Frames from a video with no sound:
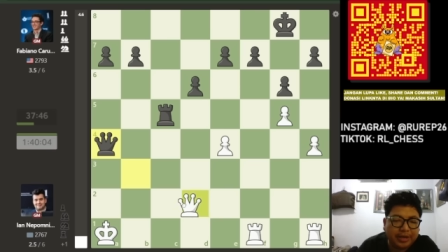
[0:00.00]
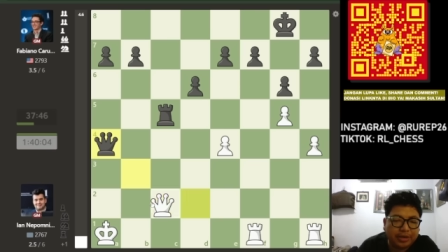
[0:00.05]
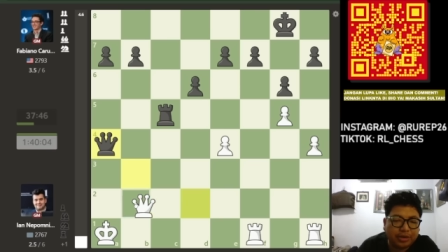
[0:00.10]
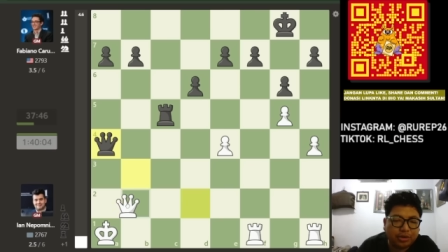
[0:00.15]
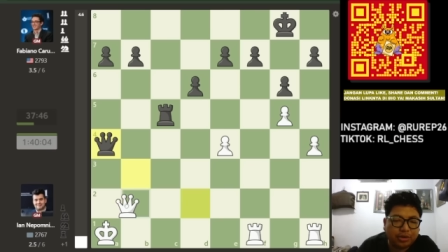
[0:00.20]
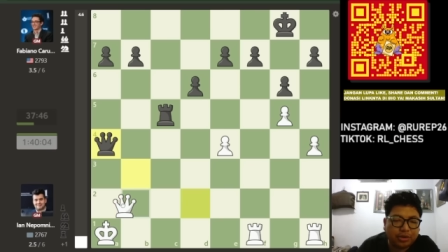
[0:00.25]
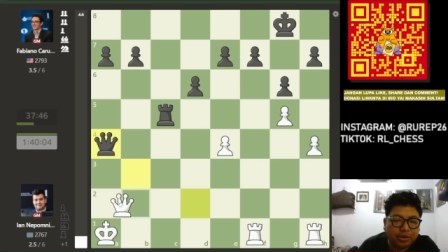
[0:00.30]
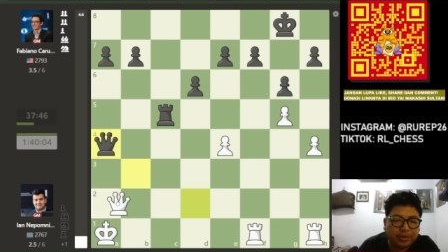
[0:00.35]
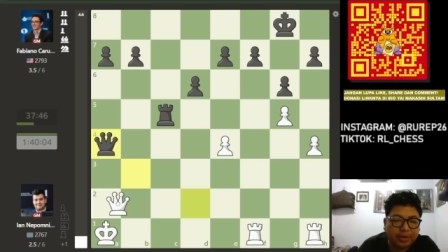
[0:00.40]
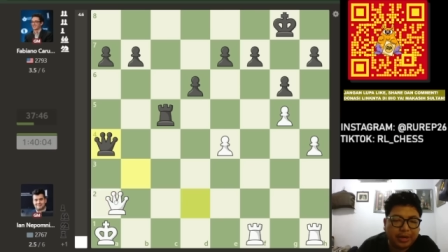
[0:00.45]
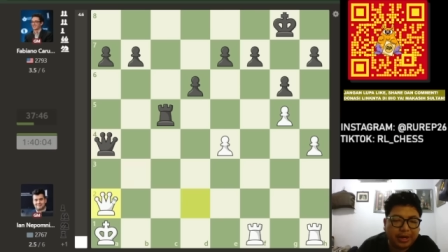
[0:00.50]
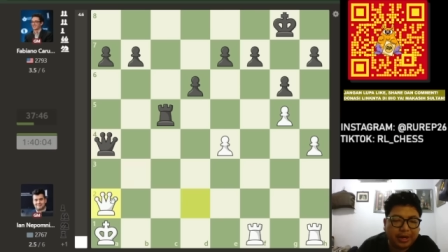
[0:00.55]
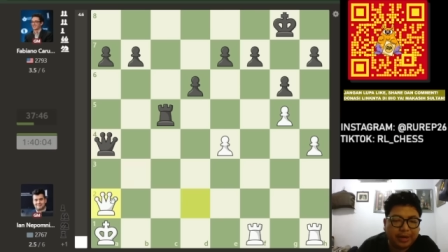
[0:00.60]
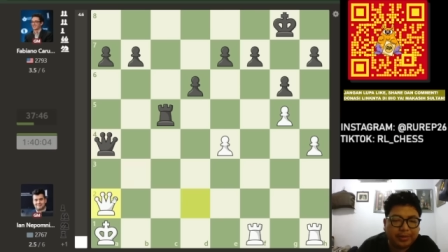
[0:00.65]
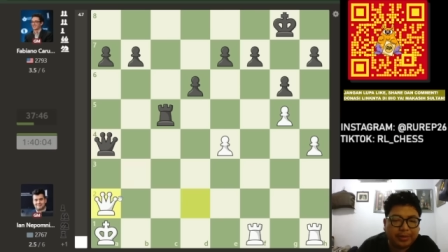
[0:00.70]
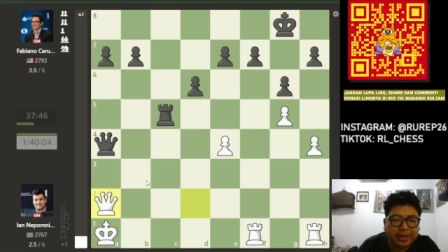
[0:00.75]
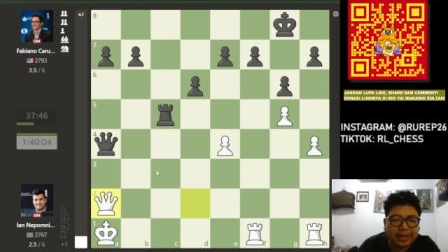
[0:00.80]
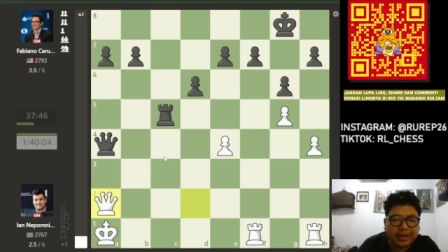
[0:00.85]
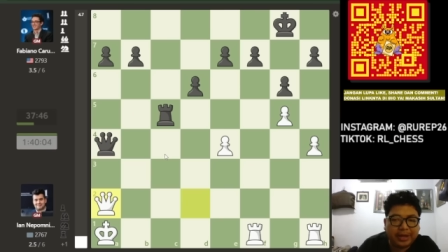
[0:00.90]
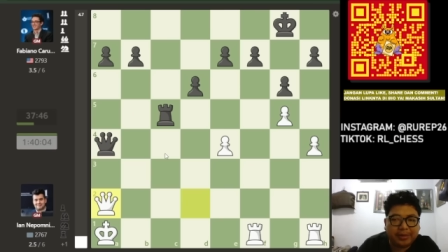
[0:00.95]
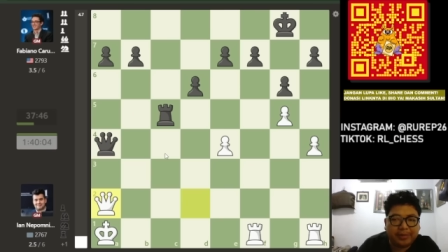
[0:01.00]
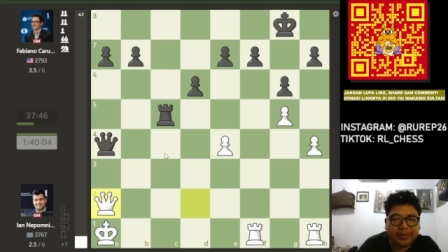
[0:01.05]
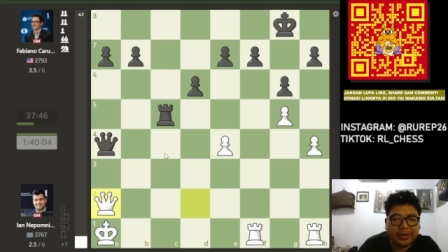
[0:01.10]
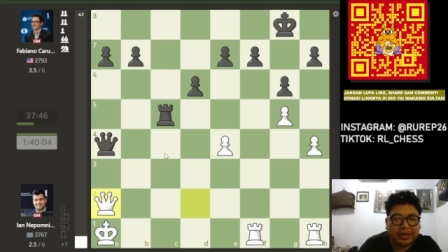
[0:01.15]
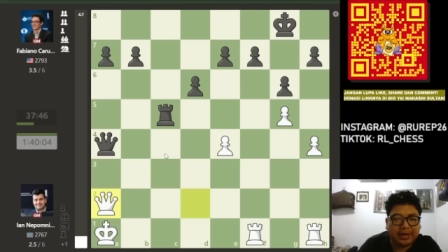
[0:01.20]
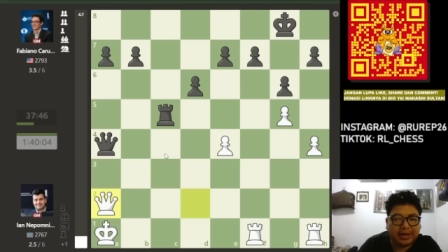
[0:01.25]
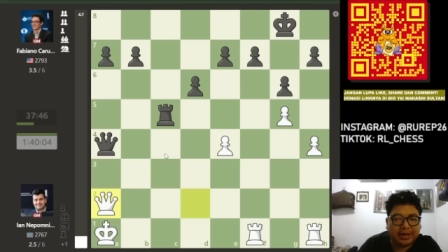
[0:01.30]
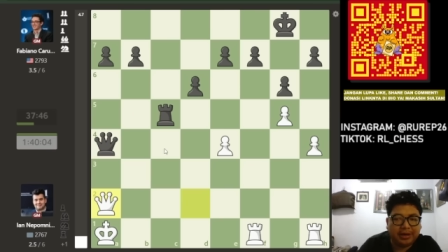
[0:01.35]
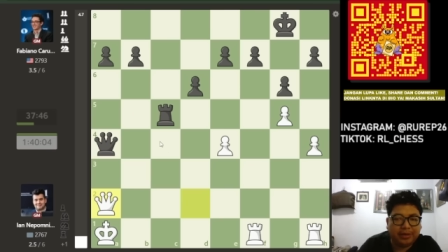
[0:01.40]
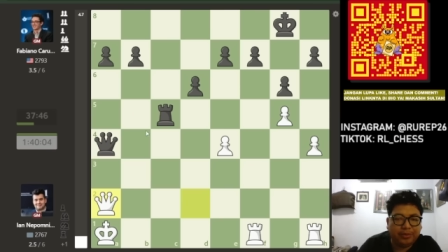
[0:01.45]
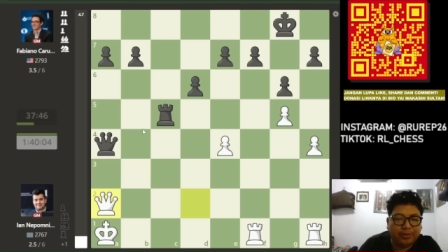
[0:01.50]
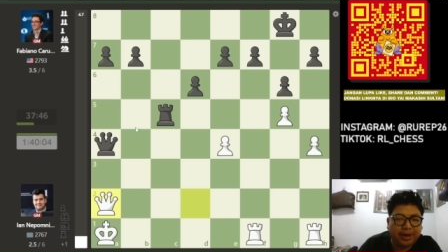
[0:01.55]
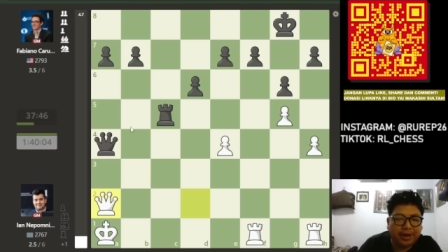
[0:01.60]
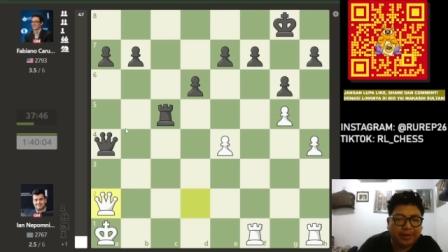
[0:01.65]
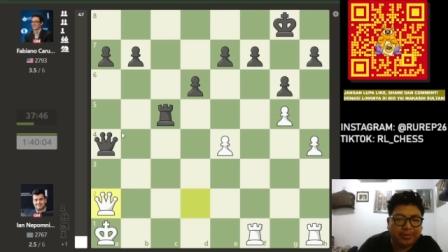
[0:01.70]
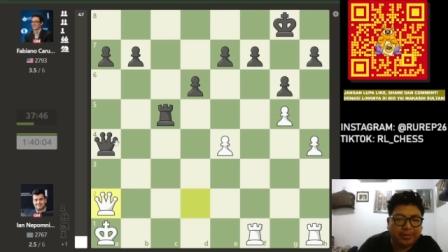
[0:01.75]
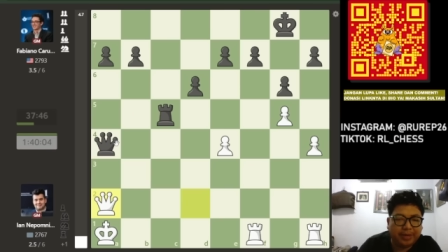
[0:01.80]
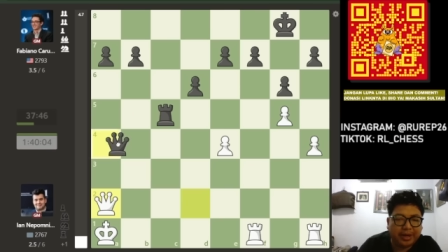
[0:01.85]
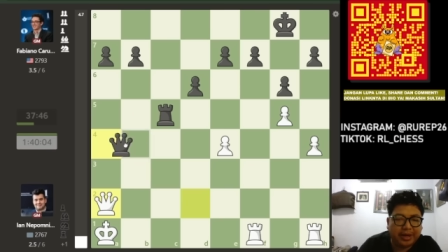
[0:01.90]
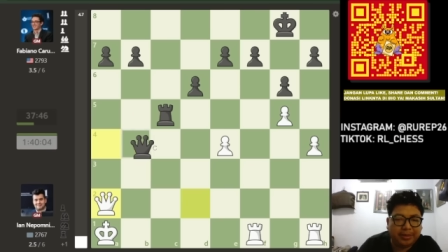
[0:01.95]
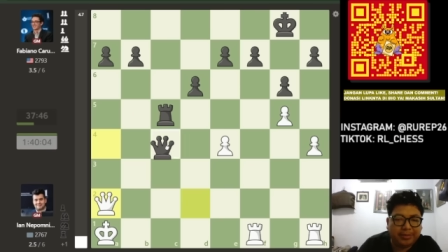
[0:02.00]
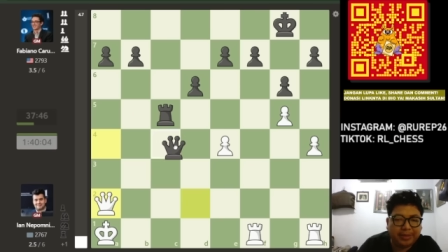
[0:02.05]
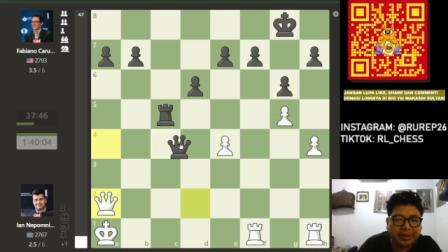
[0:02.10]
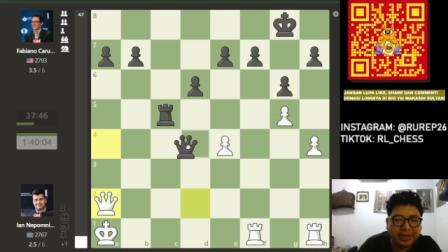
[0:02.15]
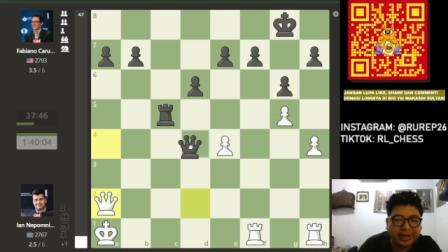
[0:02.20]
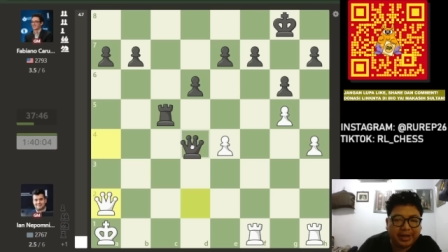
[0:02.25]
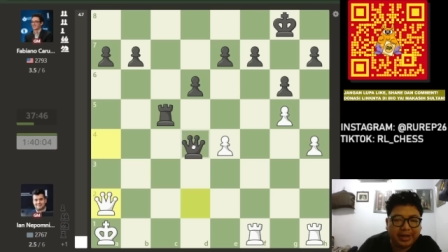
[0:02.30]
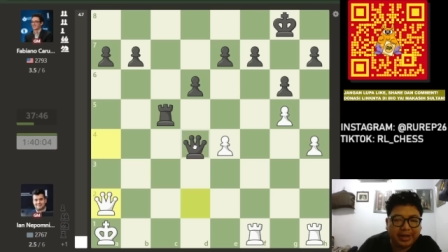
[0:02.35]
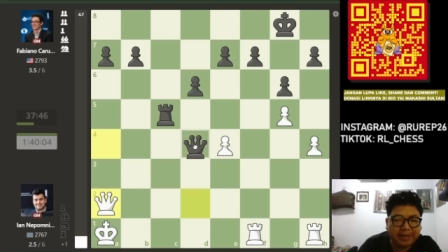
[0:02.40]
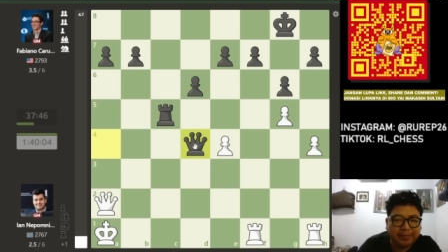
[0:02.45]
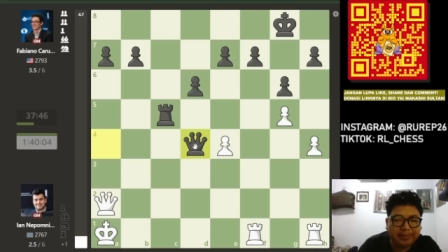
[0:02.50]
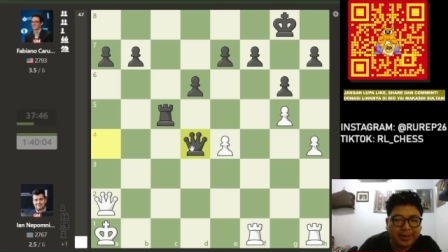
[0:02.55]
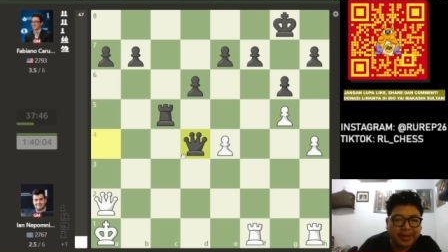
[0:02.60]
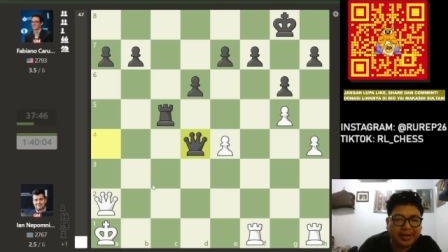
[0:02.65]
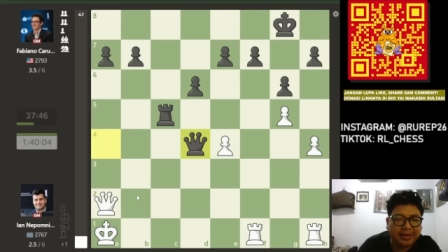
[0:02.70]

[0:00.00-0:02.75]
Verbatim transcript: ditutup dengan menteri ke petak A2, maka menteri D4,